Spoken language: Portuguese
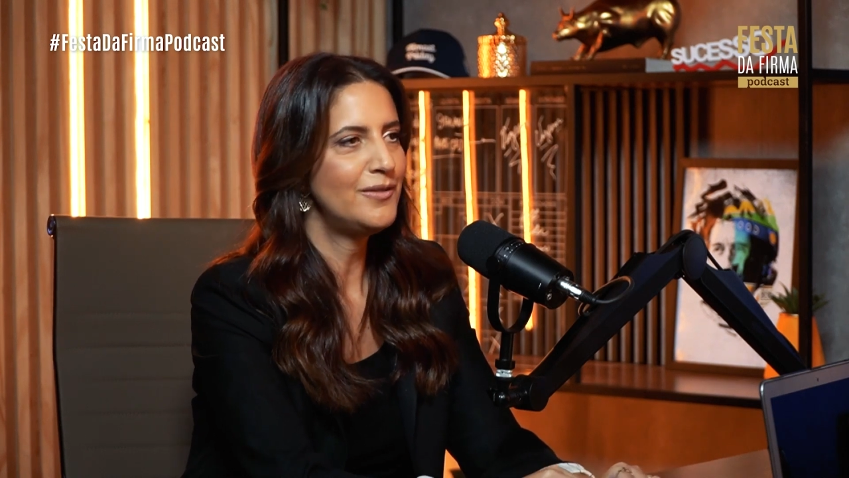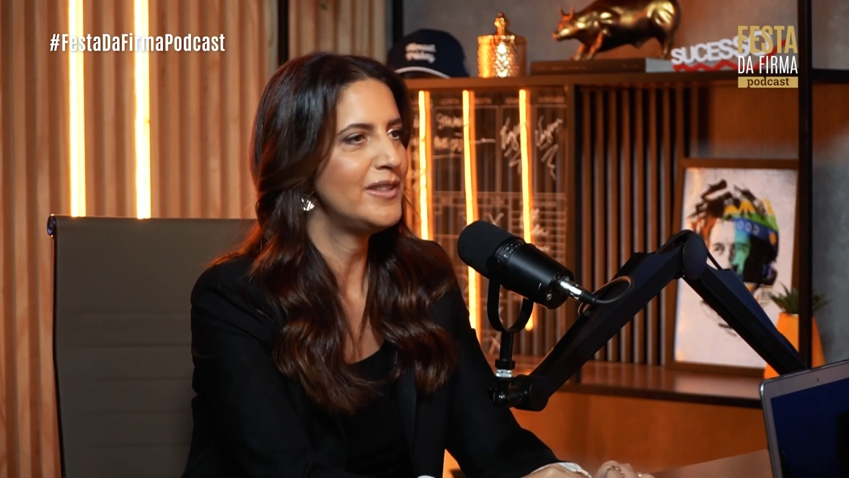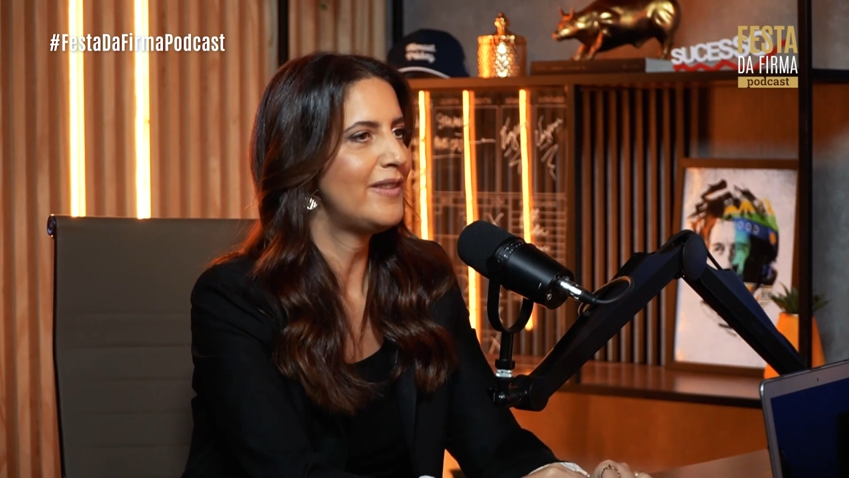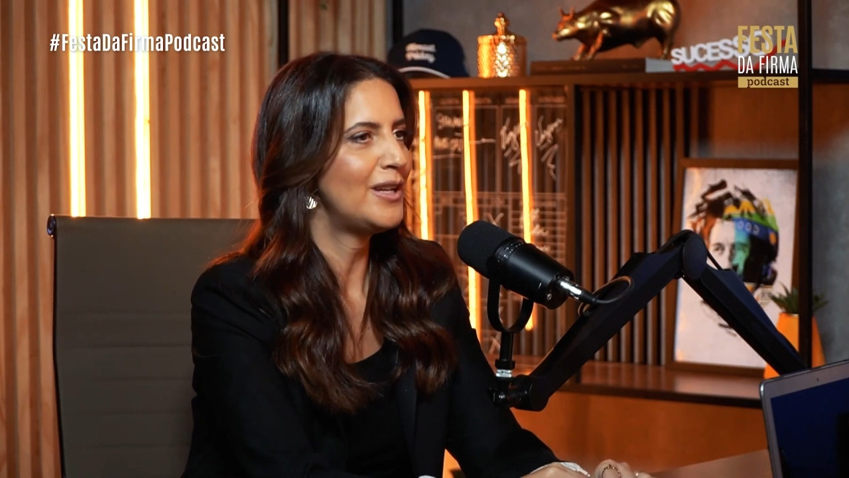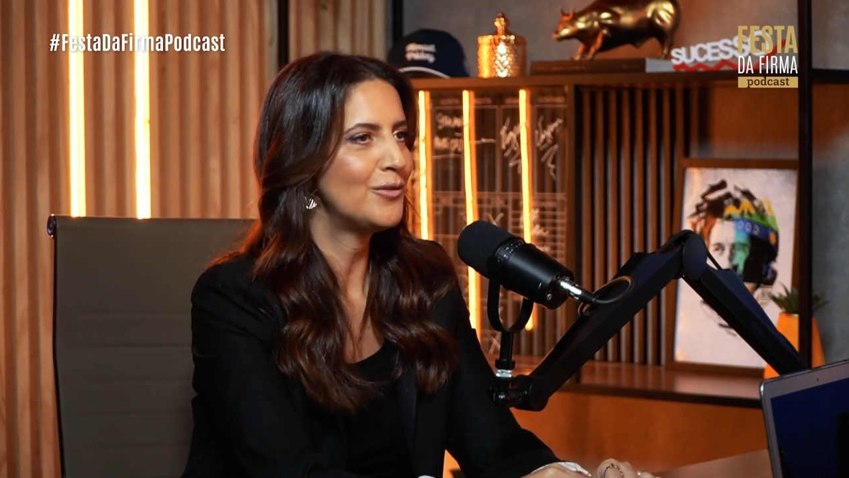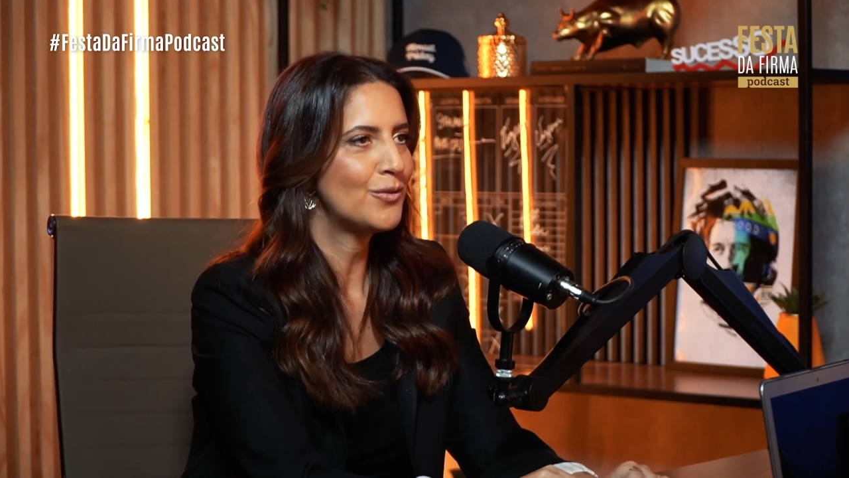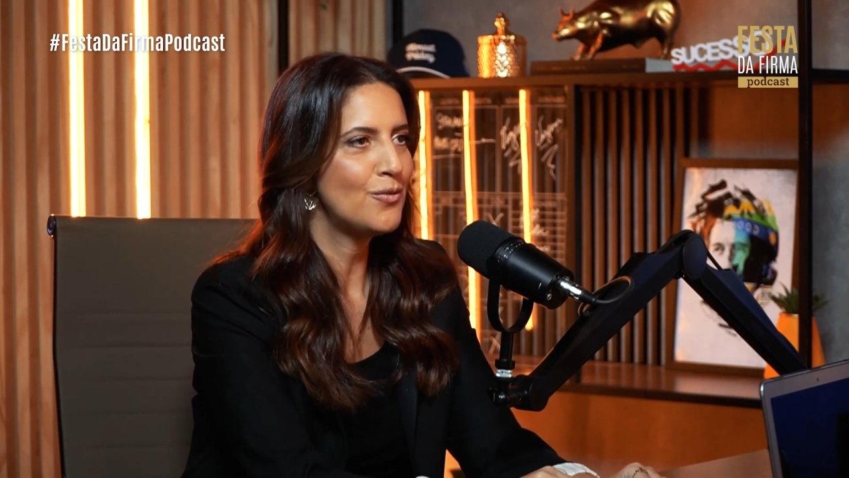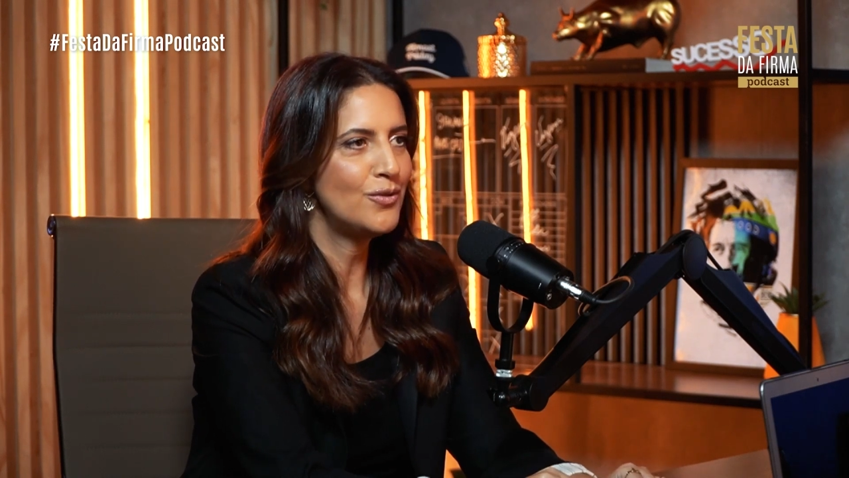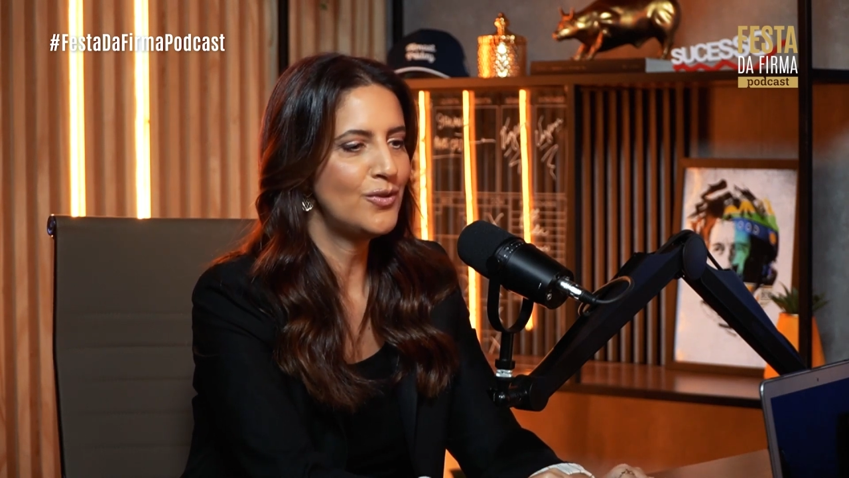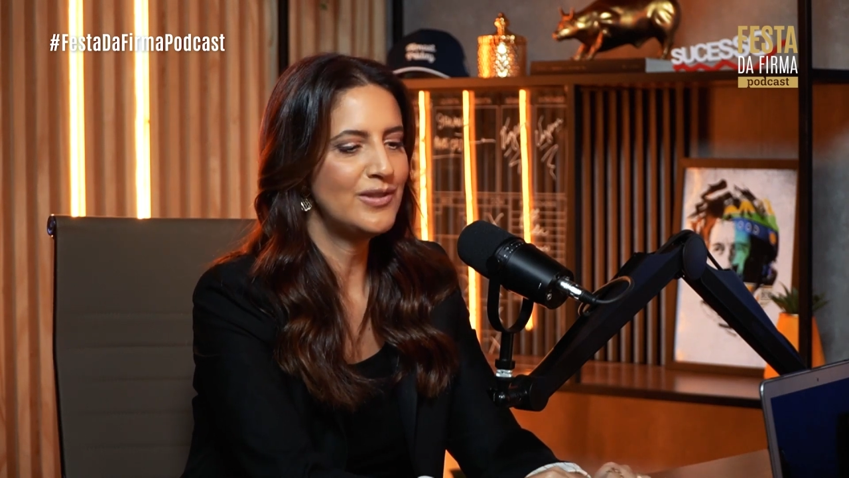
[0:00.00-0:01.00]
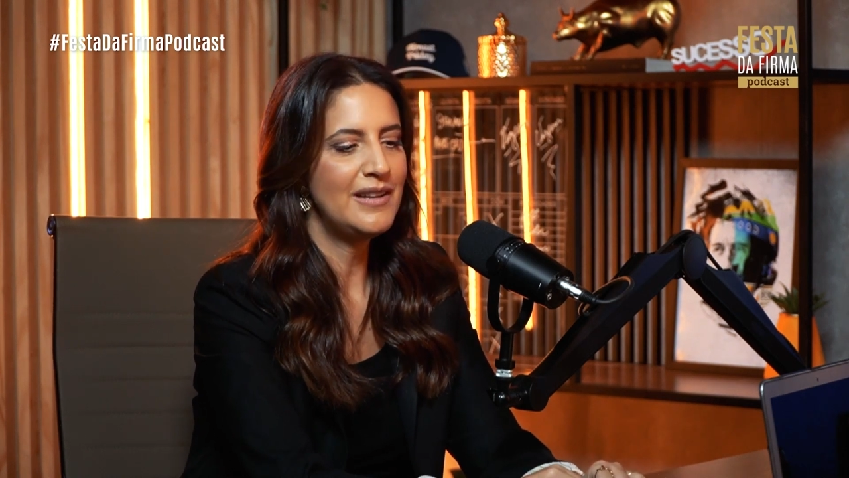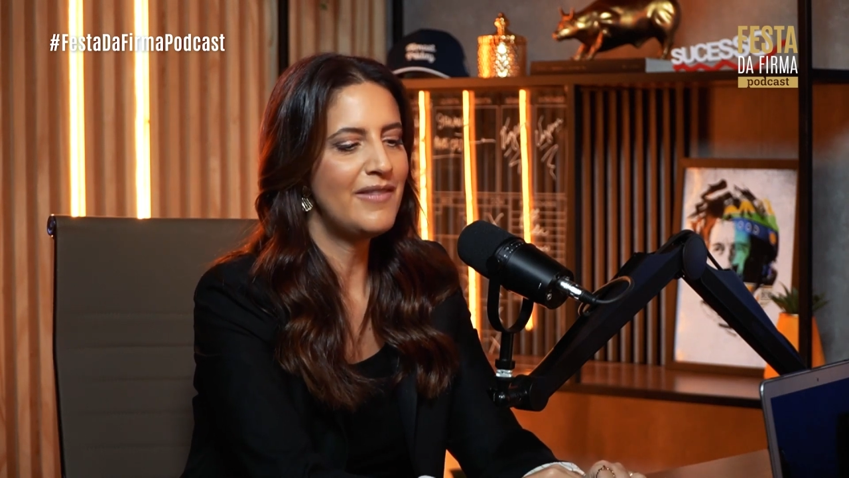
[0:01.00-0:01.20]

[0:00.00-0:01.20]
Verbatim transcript: fiz vários cursos, li